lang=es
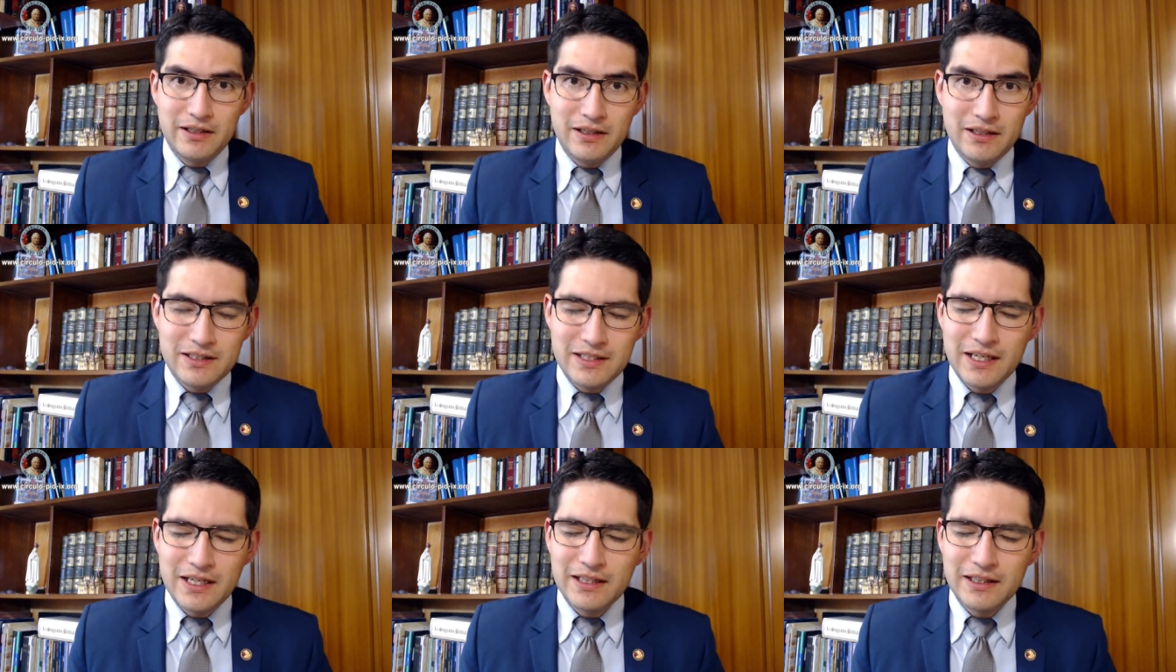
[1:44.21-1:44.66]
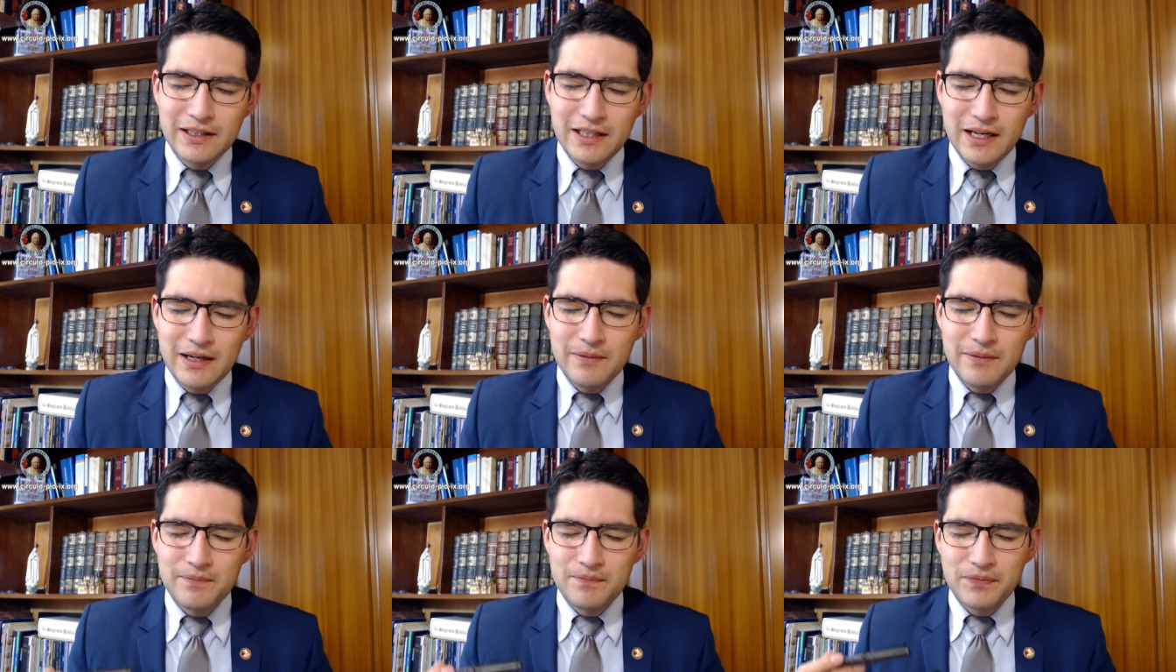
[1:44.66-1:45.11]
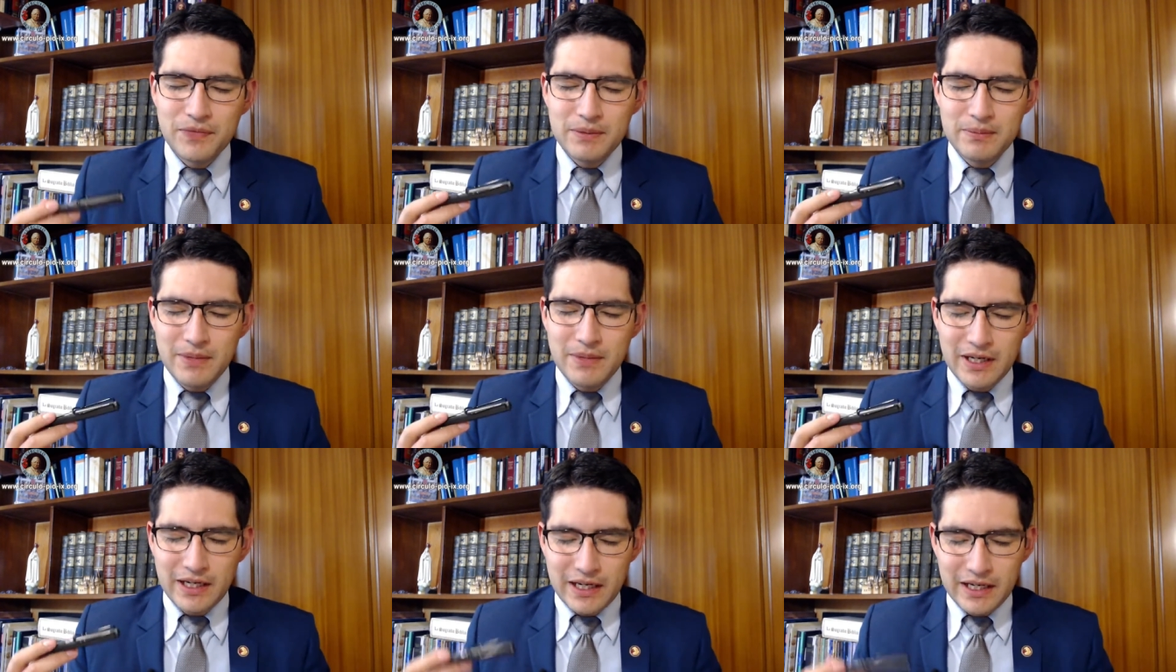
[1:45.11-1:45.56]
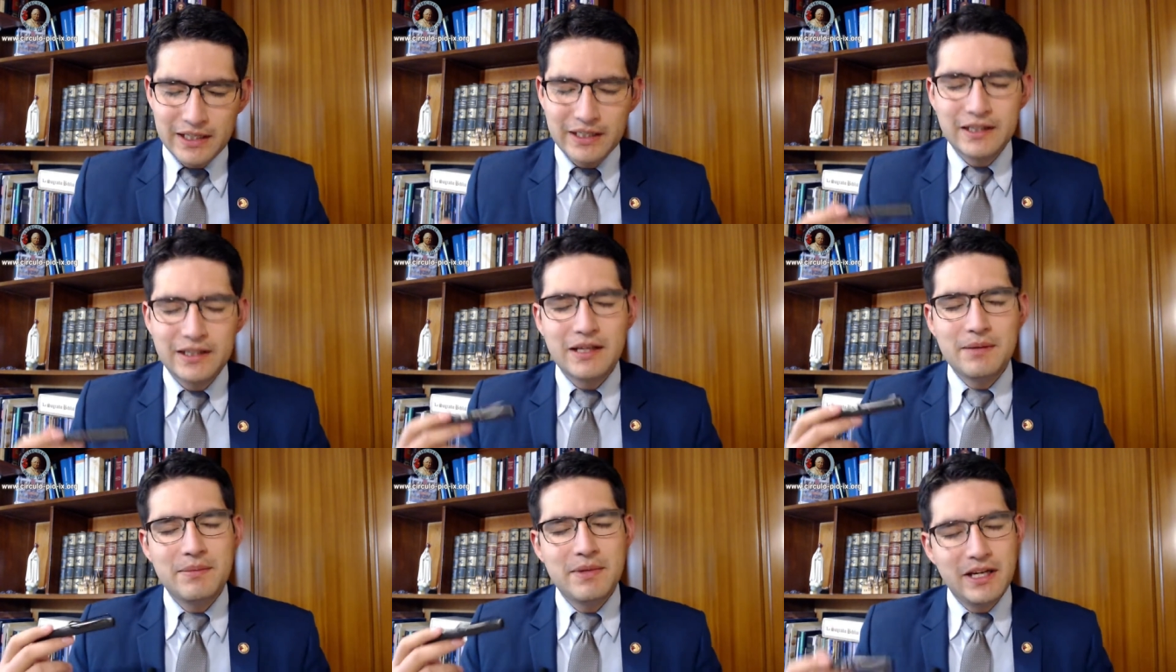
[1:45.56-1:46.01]
Santa
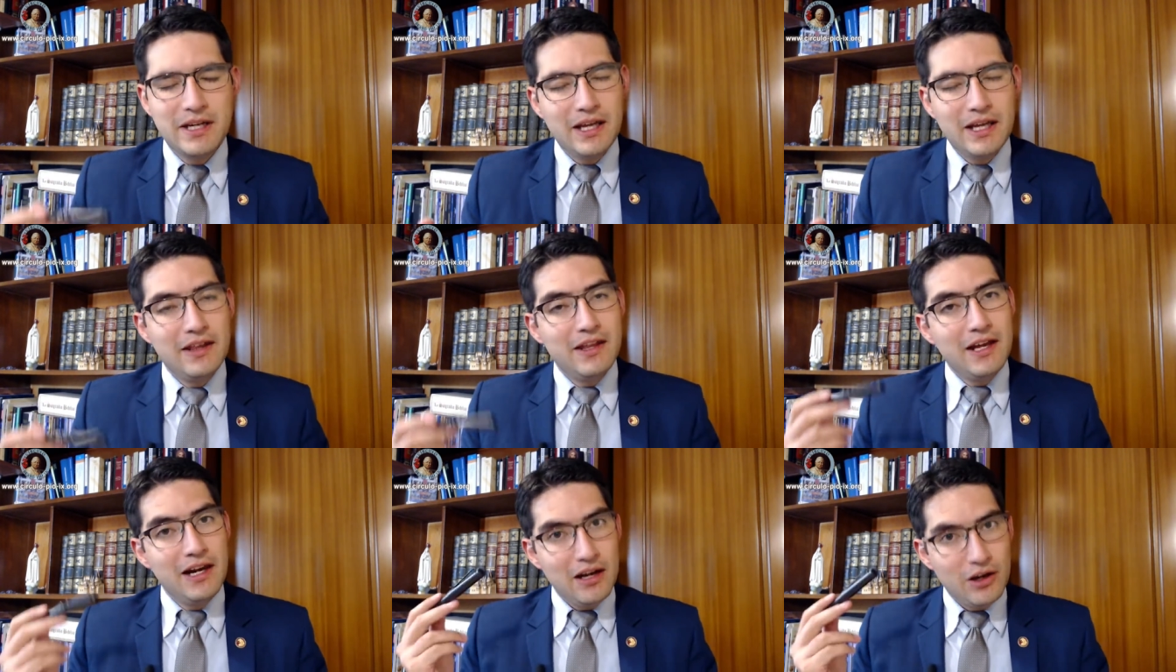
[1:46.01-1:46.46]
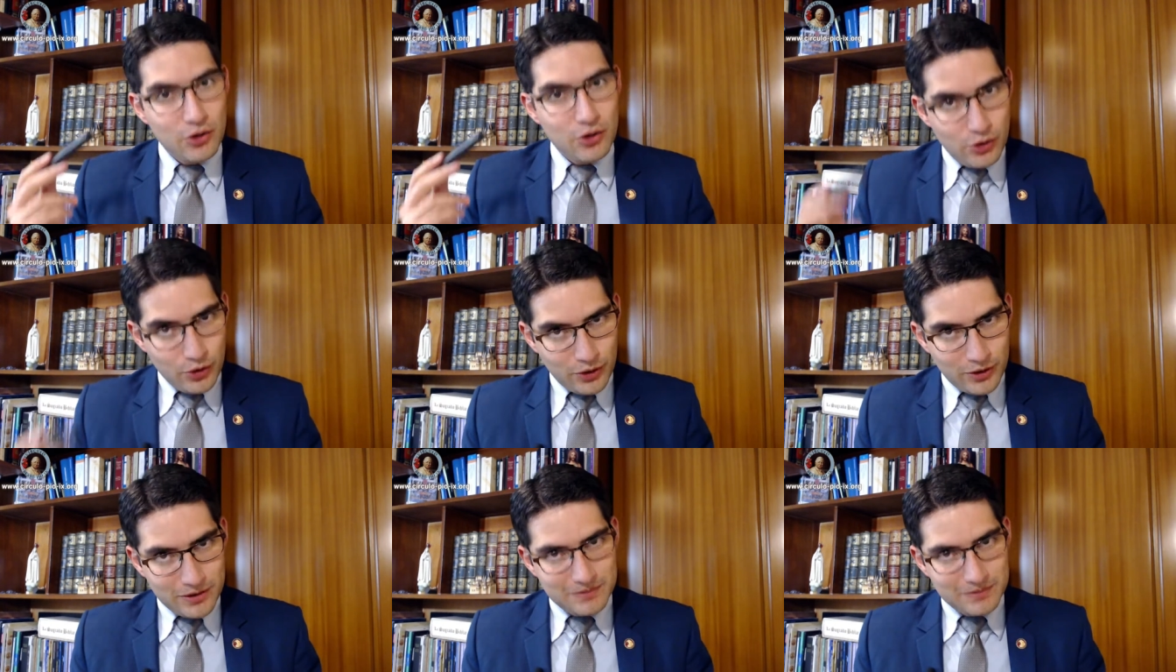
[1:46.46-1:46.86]
Margarita María de Alacoc